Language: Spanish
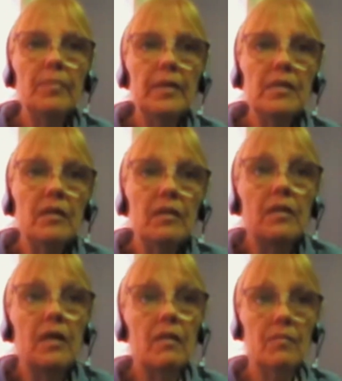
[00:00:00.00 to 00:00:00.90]
aparece
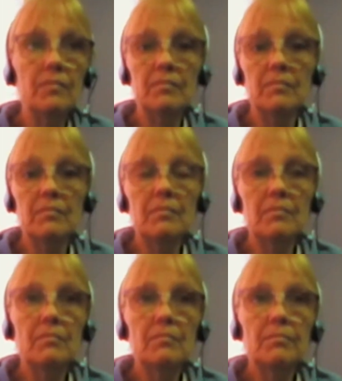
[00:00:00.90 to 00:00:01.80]
Ted,
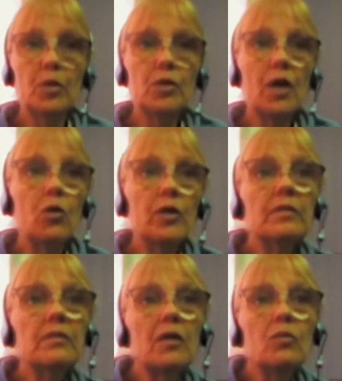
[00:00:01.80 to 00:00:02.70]

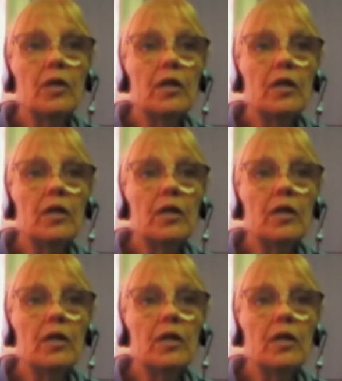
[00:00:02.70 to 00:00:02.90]
protagonista de